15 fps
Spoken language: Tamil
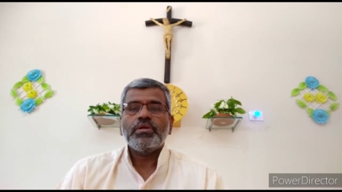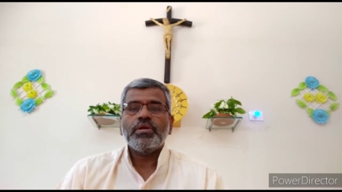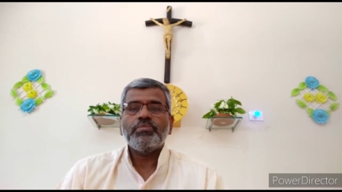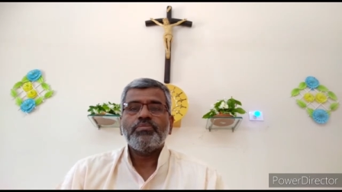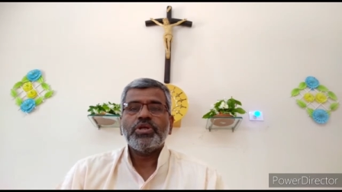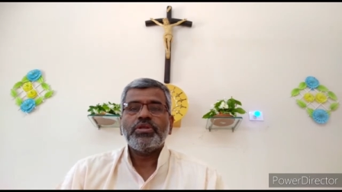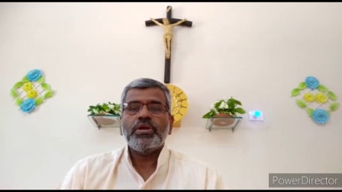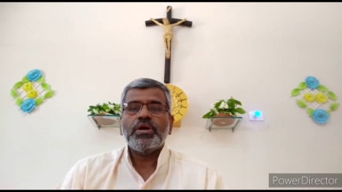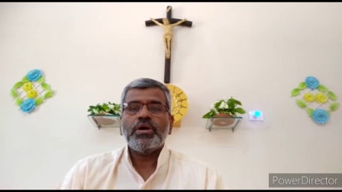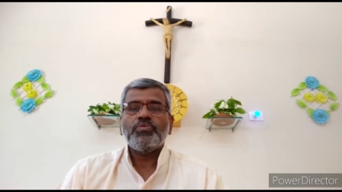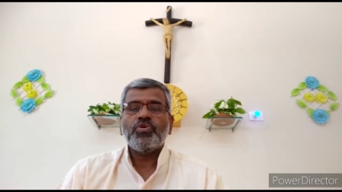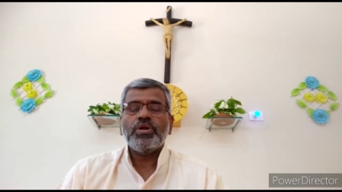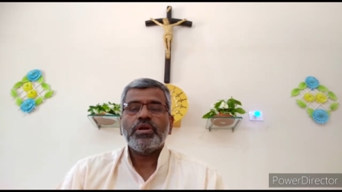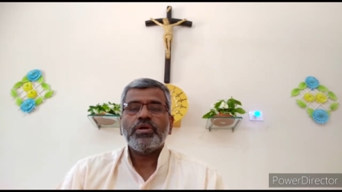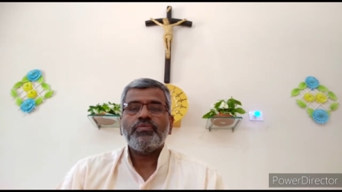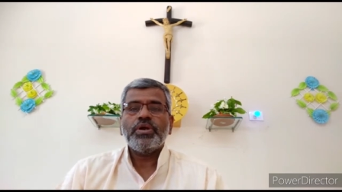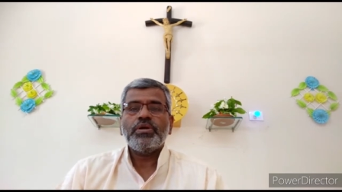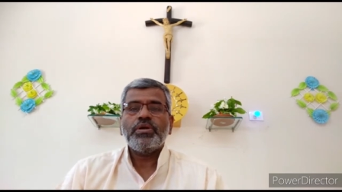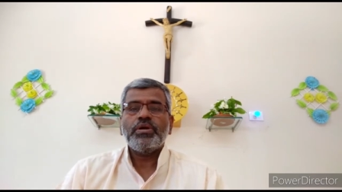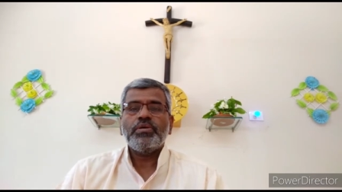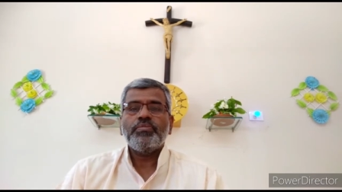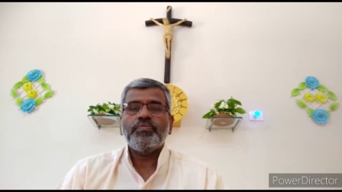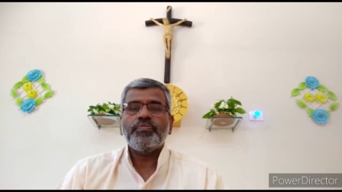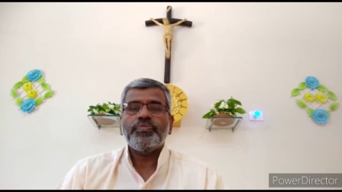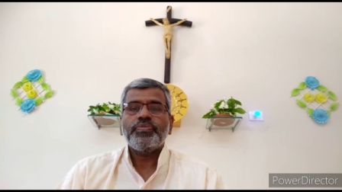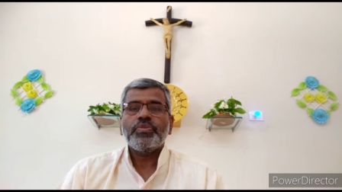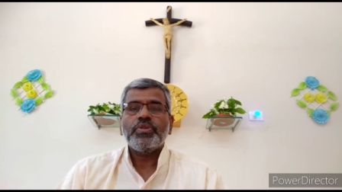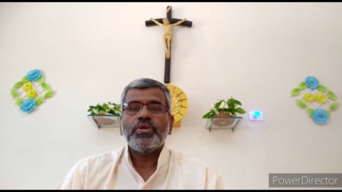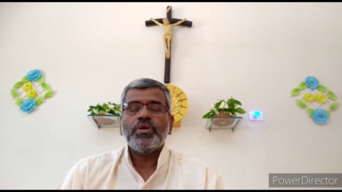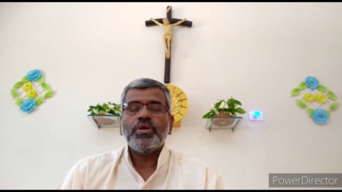என்பதை நாம் உணர வேண்டும்
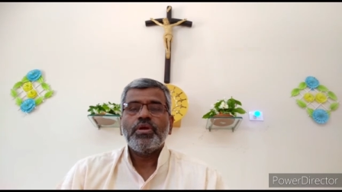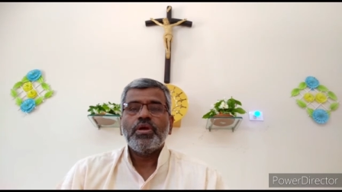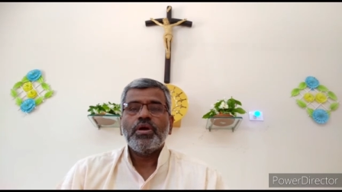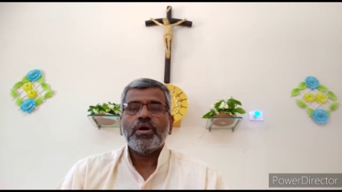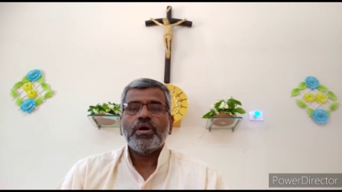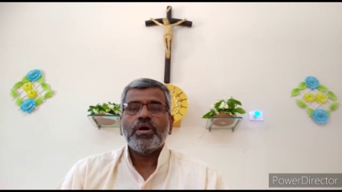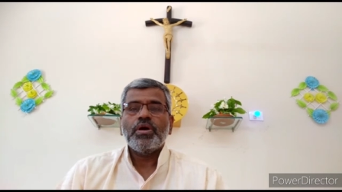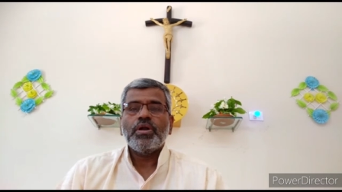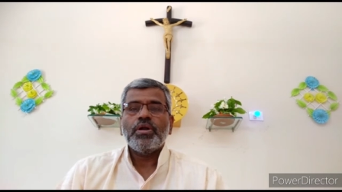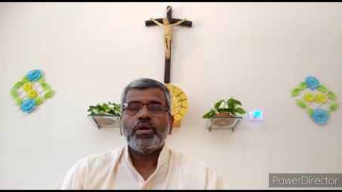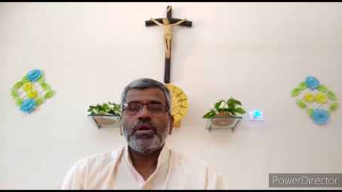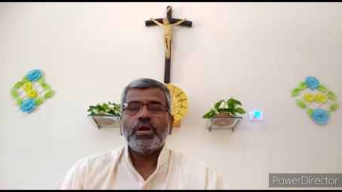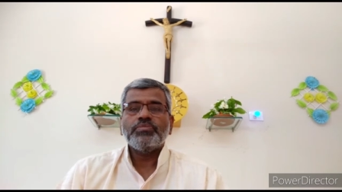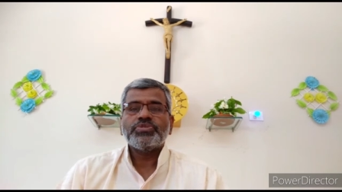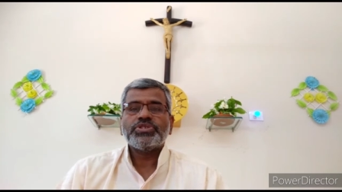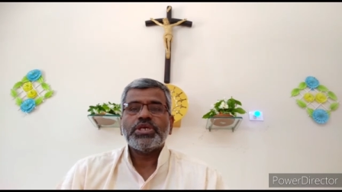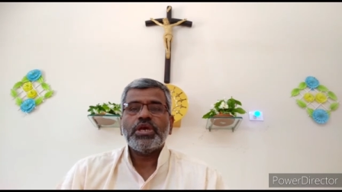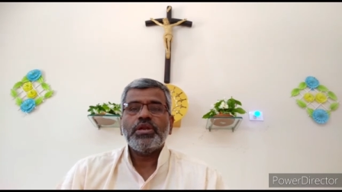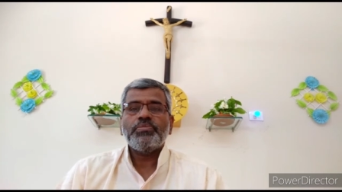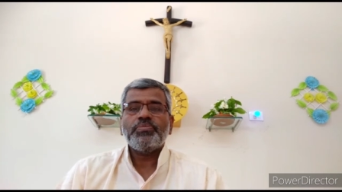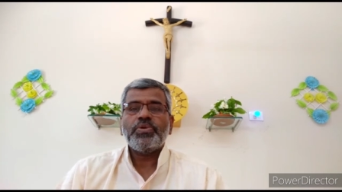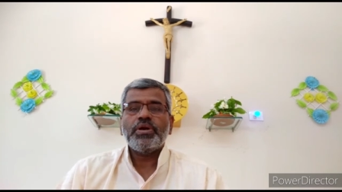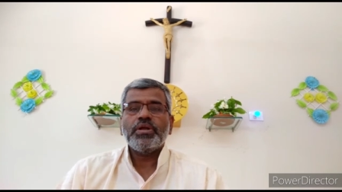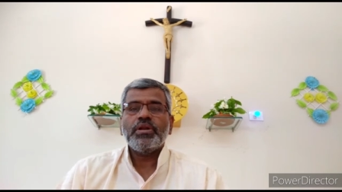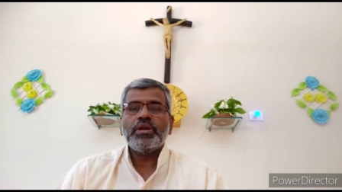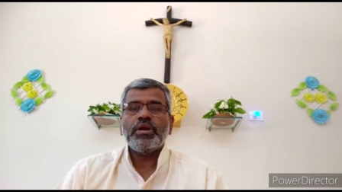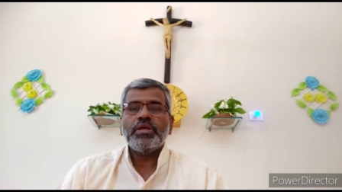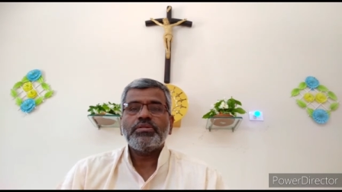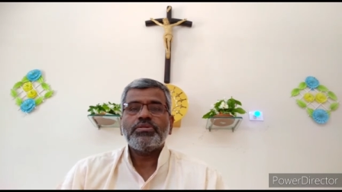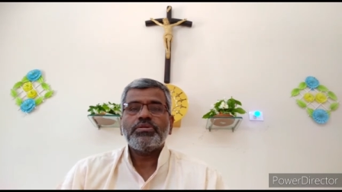நம் செயல்பாடுகள்
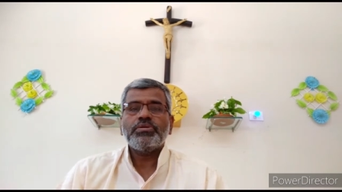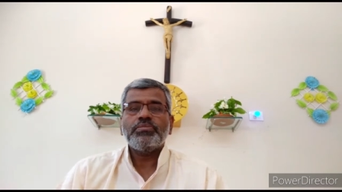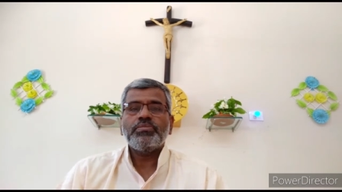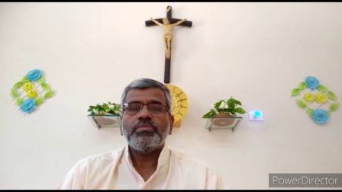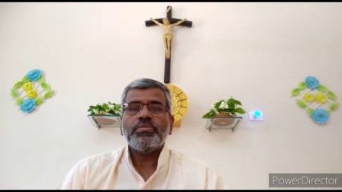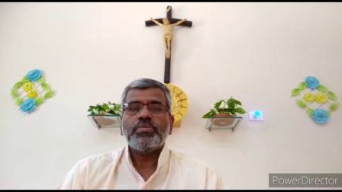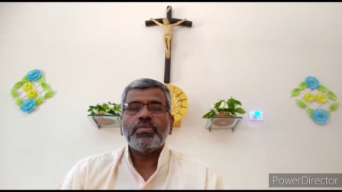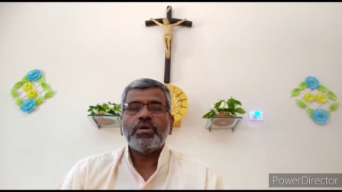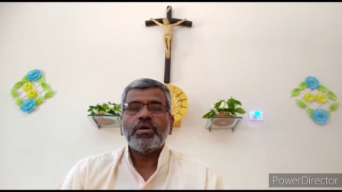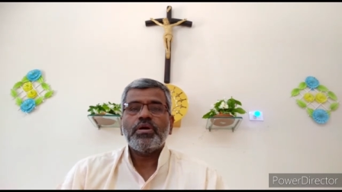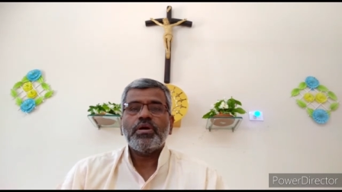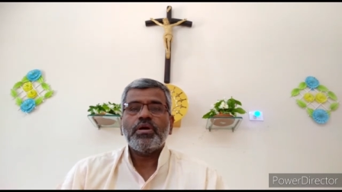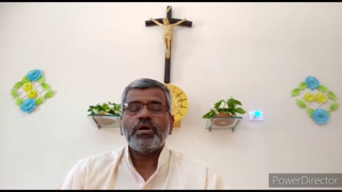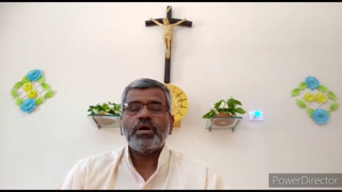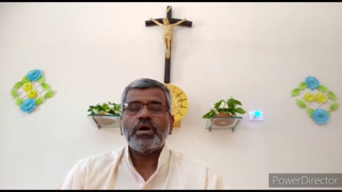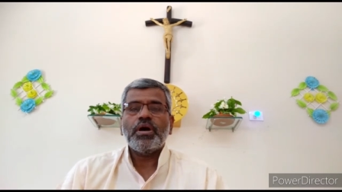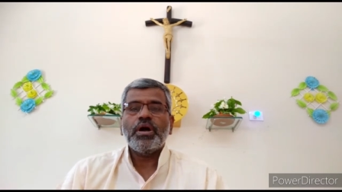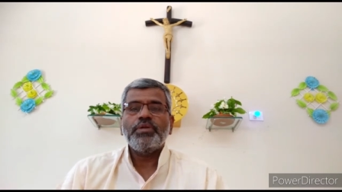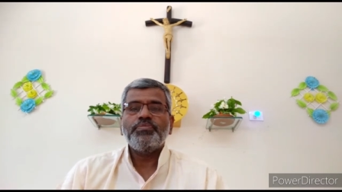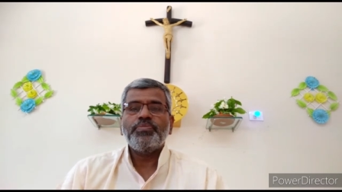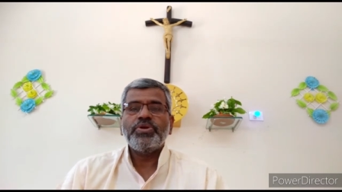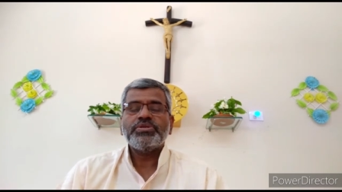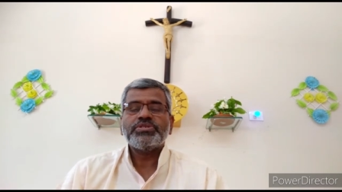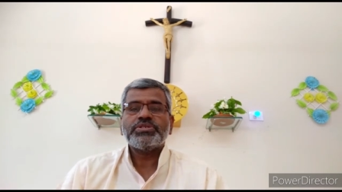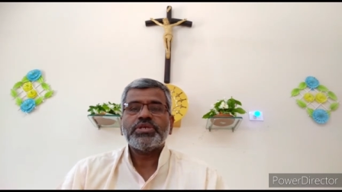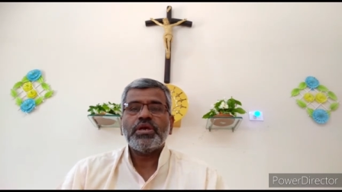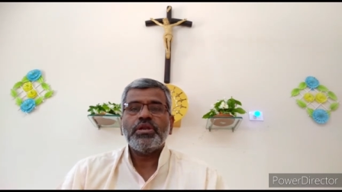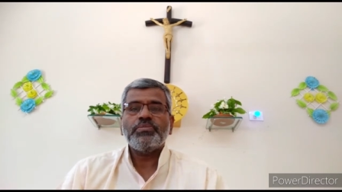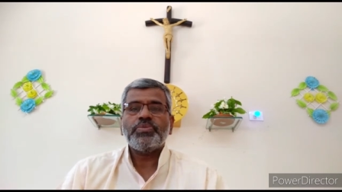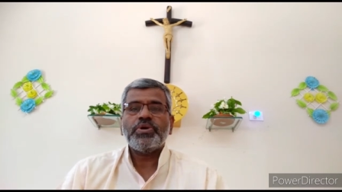அனைத்தும் அன்பின்
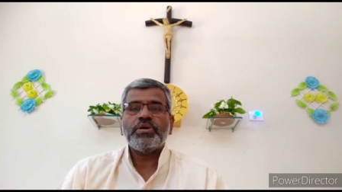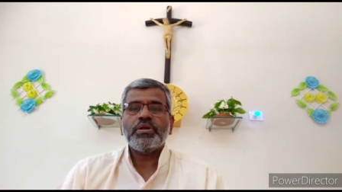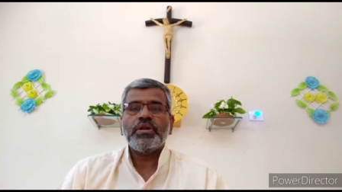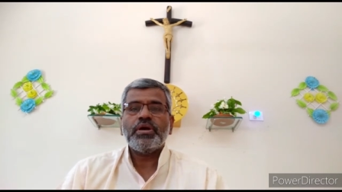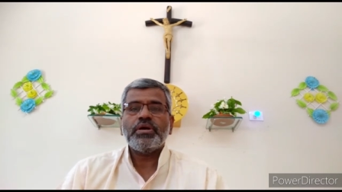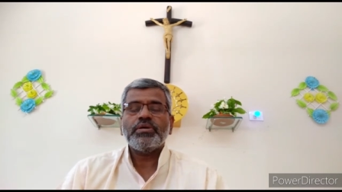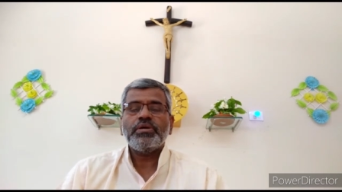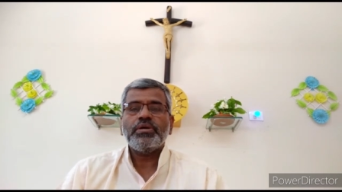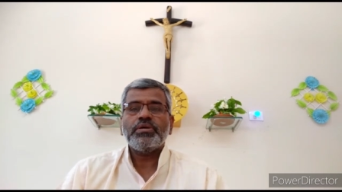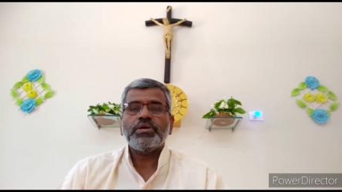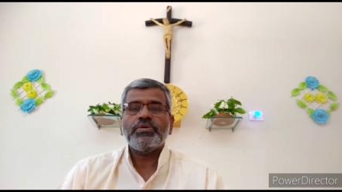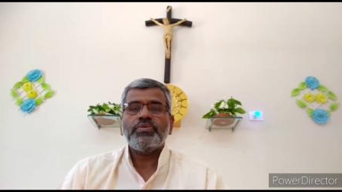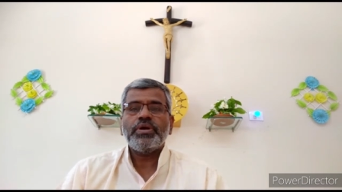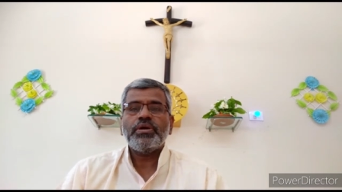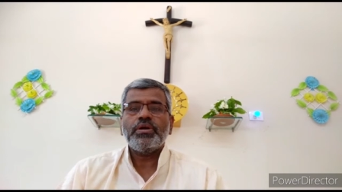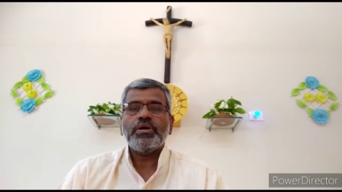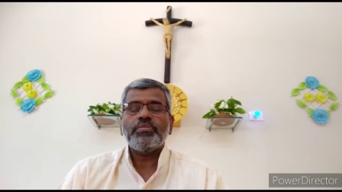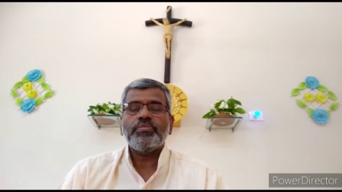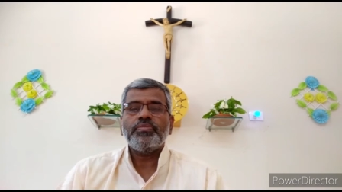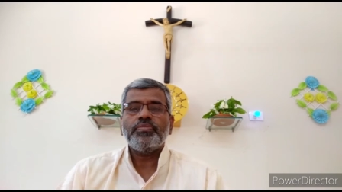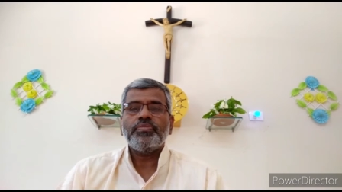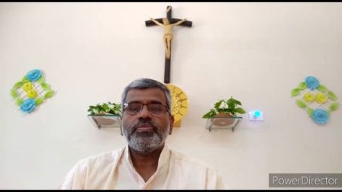செயல்பாடுகளாக இருக்க வேண்டும்